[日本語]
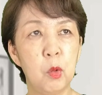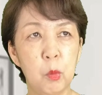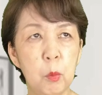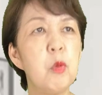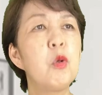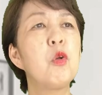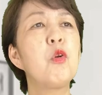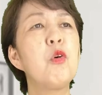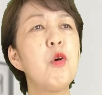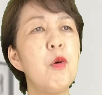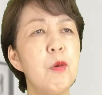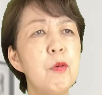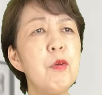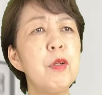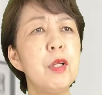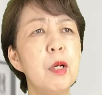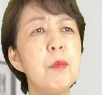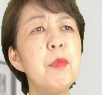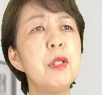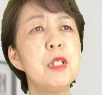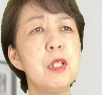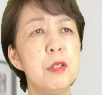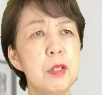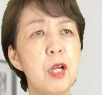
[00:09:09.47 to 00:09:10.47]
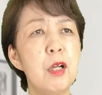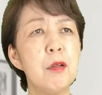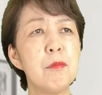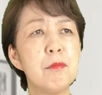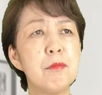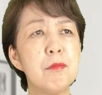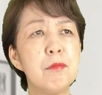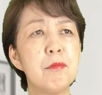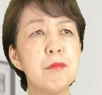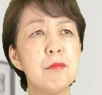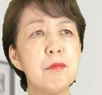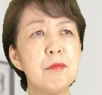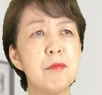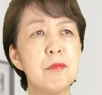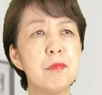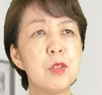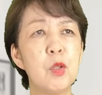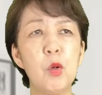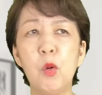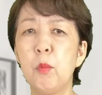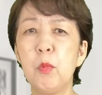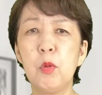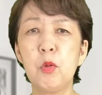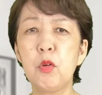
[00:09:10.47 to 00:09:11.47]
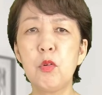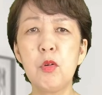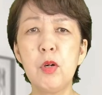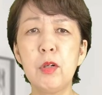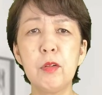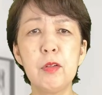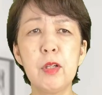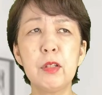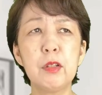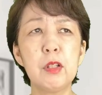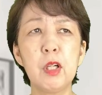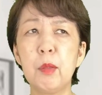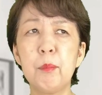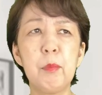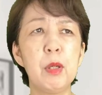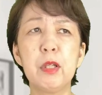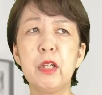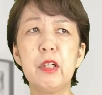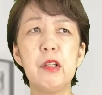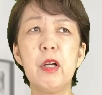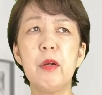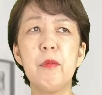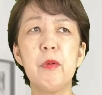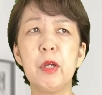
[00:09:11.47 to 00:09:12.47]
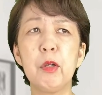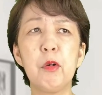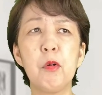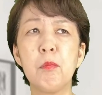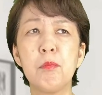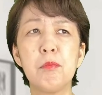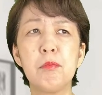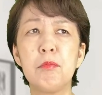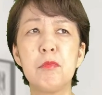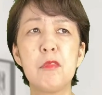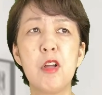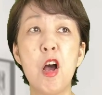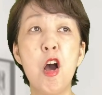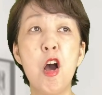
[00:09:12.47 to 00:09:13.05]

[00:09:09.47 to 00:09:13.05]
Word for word: おもろ顔やめてね。おもろ顔だったら負けないわよ。